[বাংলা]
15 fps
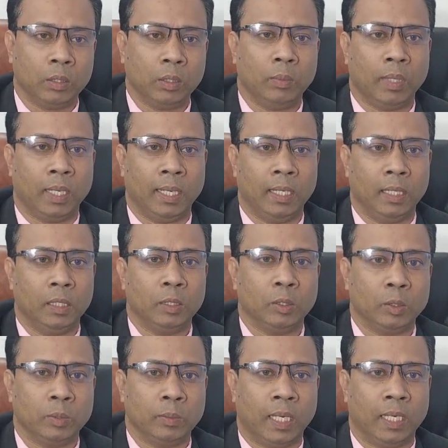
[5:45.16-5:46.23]
অথবা
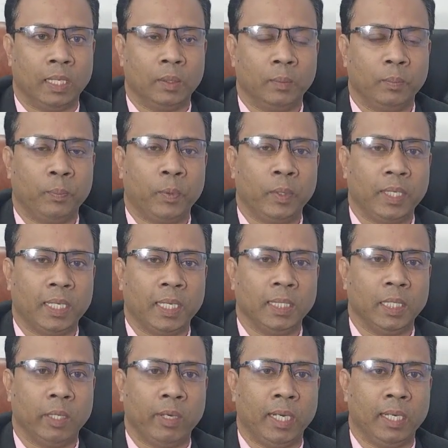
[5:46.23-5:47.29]
তোমার পরীক্ষা
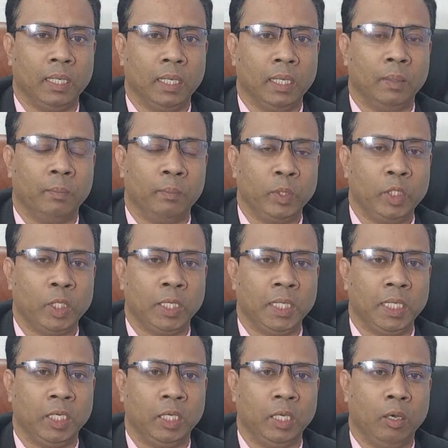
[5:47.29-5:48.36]
দেওয়ার
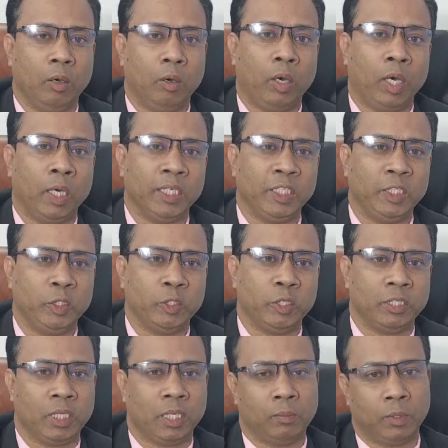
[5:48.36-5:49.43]
বিষয়টি
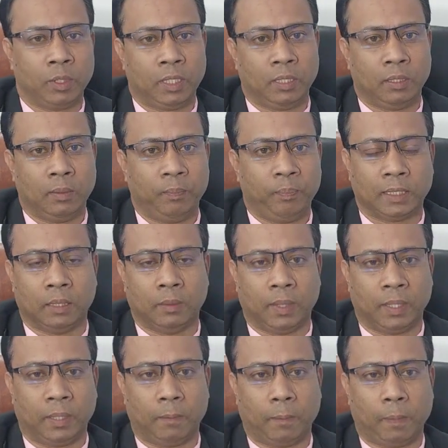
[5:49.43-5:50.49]
অনিশ্চয়তার মধ্যে থাকতে
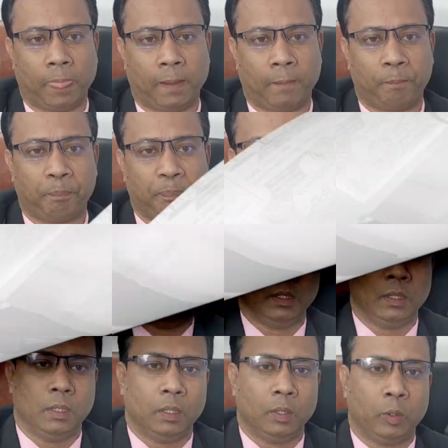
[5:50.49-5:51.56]
পারে
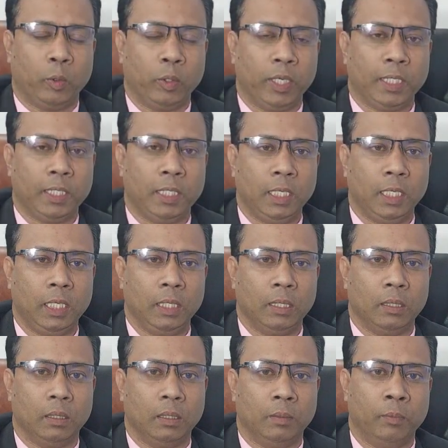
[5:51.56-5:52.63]
কোনো একটি
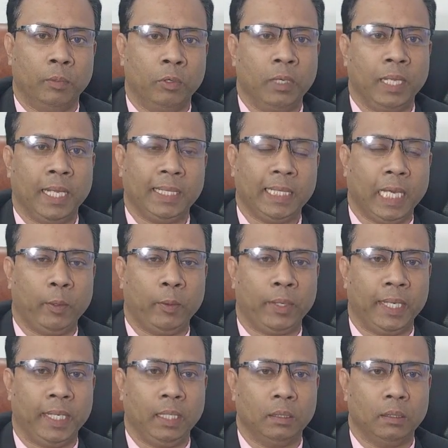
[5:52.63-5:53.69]
ভুলের
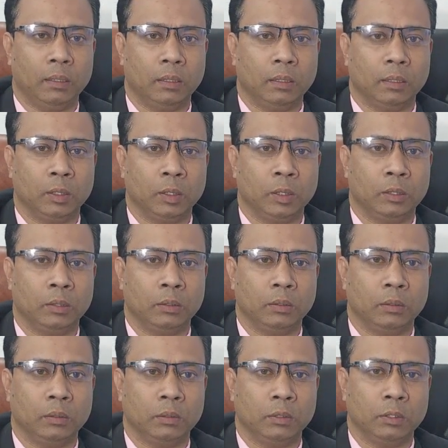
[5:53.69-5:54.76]
কারণে
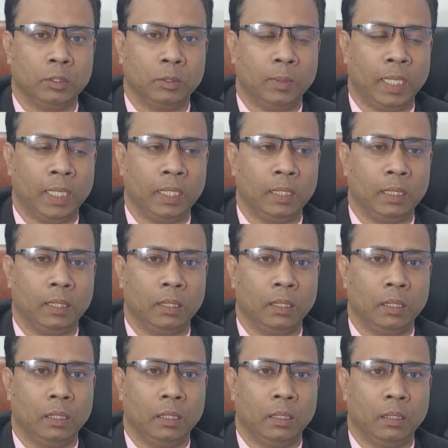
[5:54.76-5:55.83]
তোমার
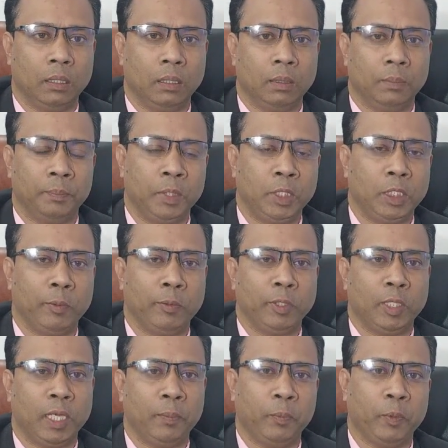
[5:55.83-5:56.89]

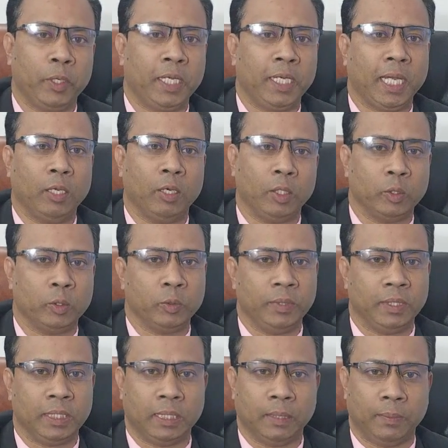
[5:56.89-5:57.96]
বিশ্ববিদ্যালয়ের পরীক্ষায় হয়তো
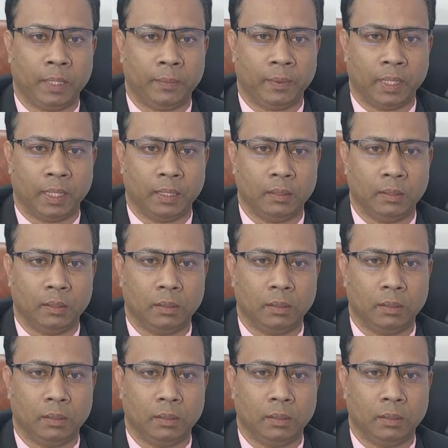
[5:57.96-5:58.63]
তুমি দিতে পারবে না